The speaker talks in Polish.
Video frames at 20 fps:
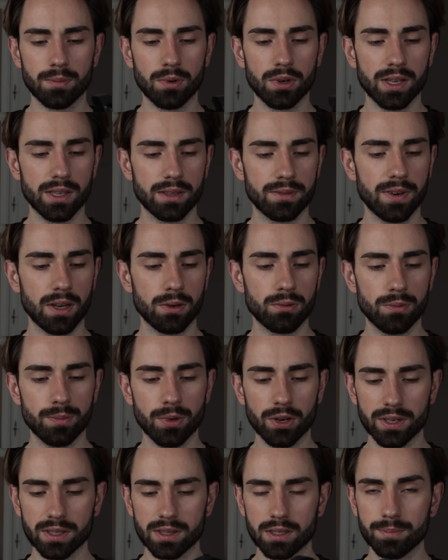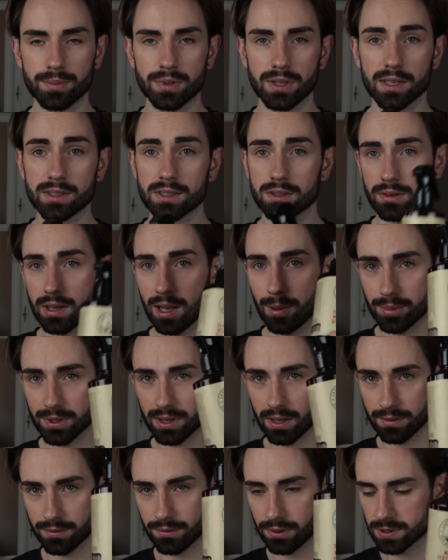Moje dwa ulubione typy jest to
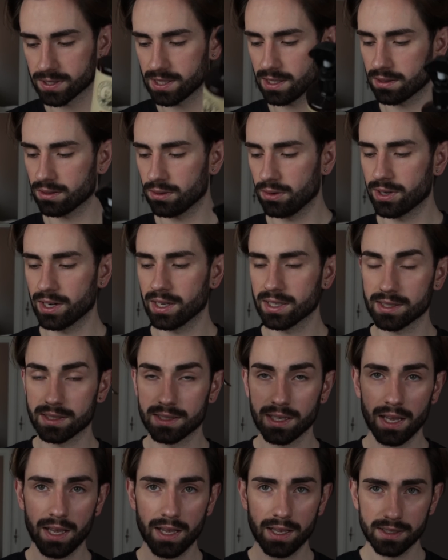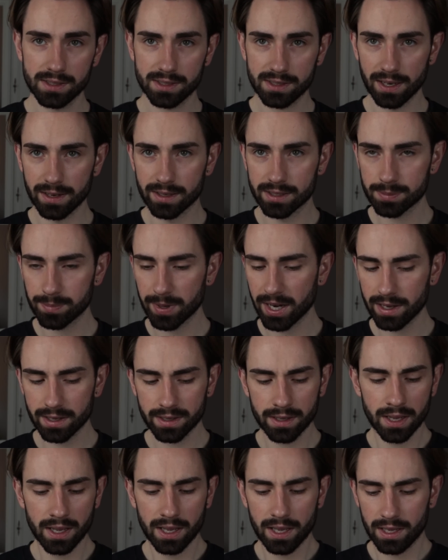Kapitan Fawcett oraz Silk Spray.